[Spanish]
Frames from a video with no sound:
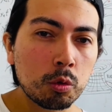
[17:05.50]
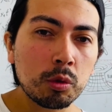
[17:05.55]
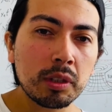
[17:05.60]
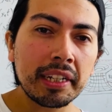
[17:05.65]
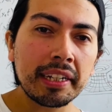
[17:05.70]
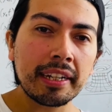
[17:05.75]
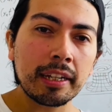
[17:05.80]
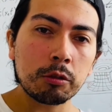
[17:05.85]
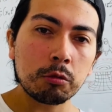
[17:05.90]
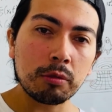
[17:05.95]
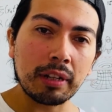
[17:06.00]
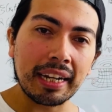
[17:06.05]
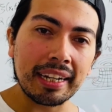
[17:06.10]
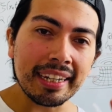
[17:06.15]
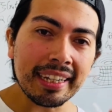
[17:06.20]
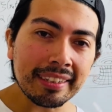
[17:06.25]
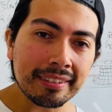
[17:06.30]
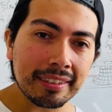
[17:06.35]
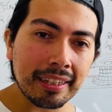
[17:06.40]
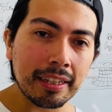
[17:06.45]
y
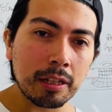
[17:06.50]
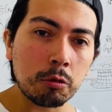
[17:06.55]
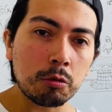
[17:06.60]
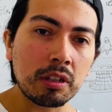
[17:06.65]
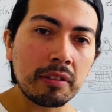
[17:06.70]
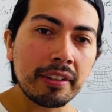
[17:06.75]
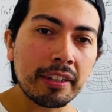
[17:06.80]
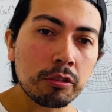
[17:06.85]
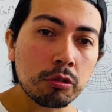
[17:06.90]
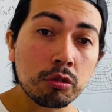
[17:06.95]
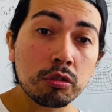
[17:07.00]
naturaleza del universo